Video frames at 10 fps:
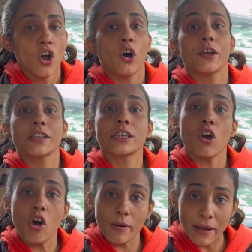और इसके
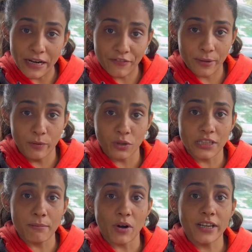और बेनिफिट भी होते
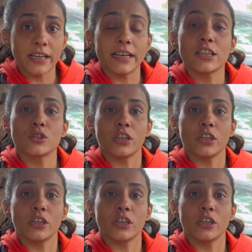हैं बॉडी के लिए जो